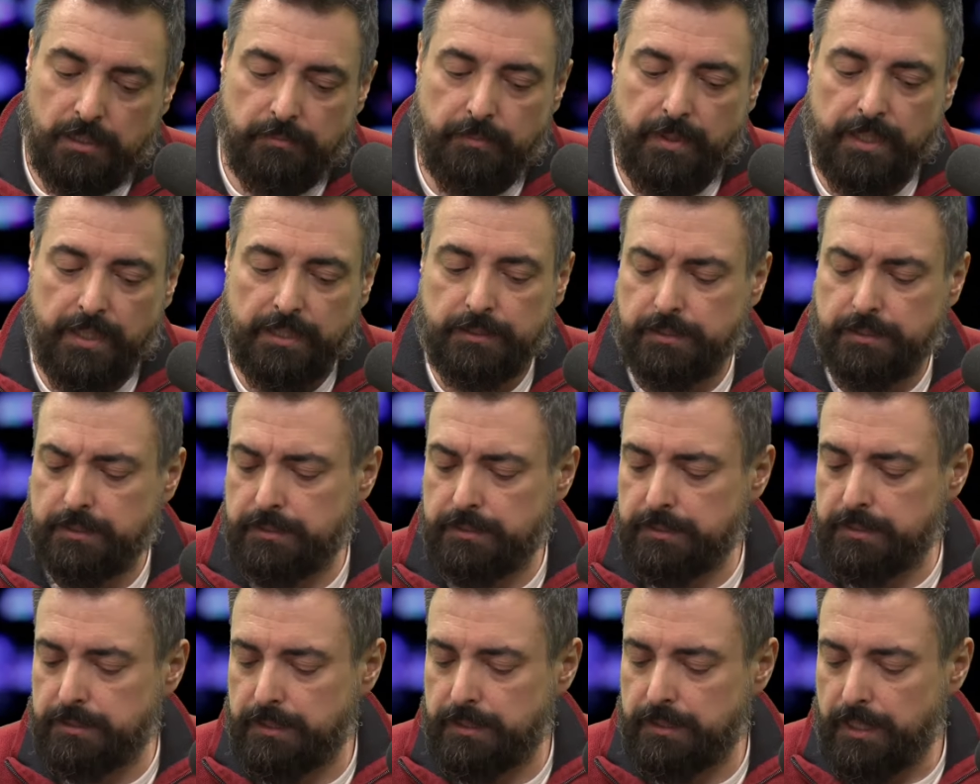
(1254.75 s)
pan
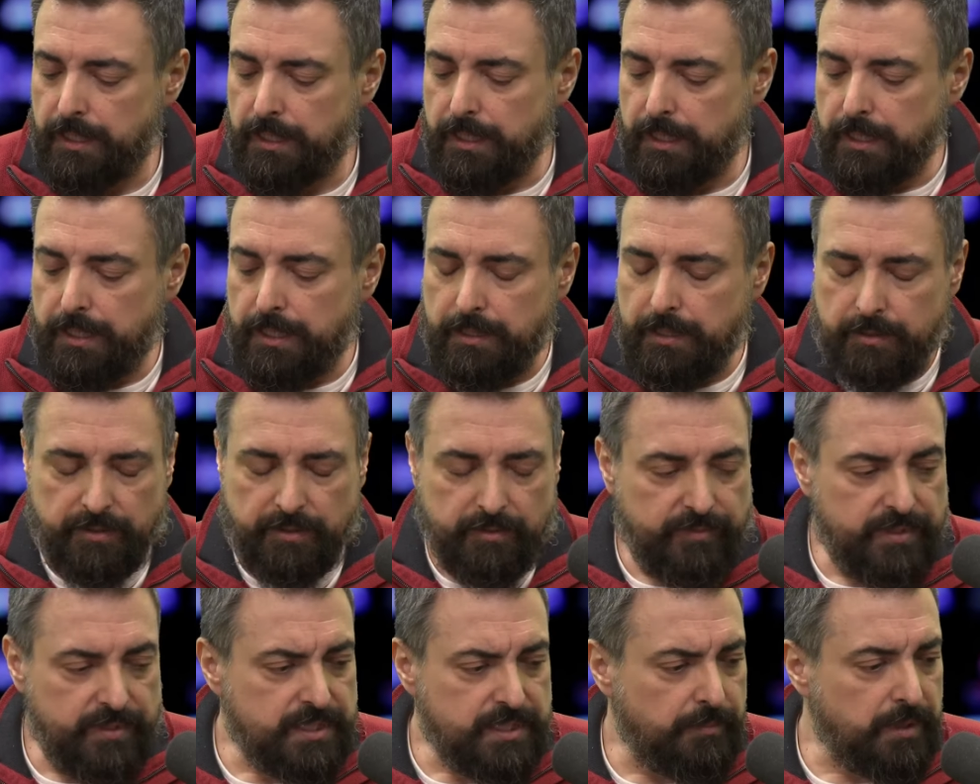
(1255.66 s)

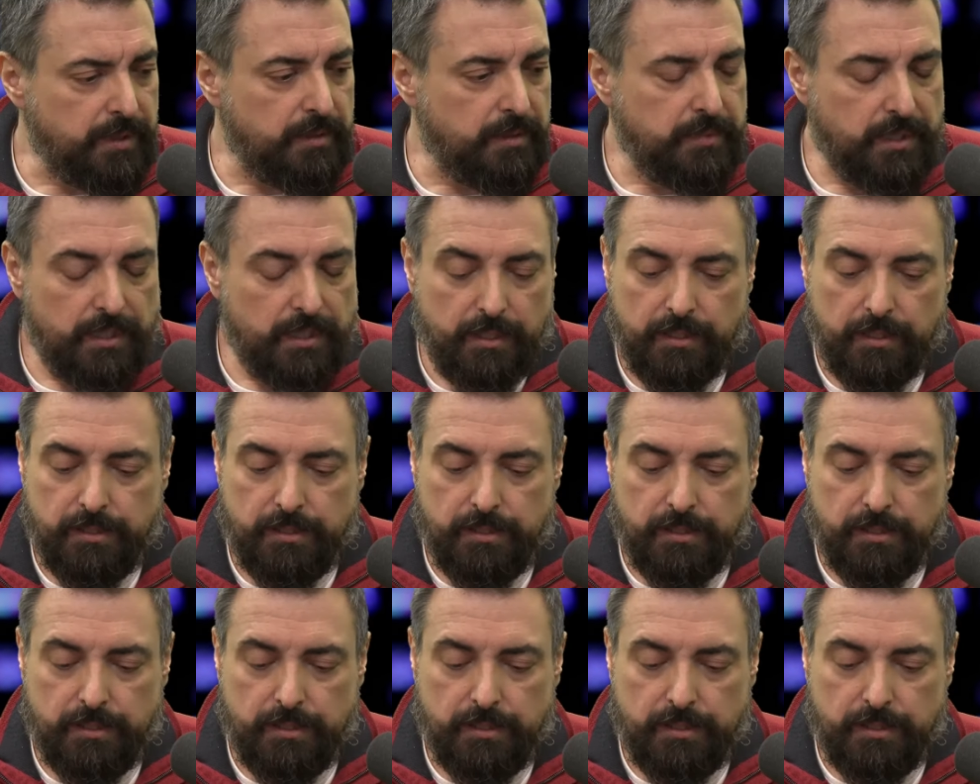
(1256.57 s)
wicepremier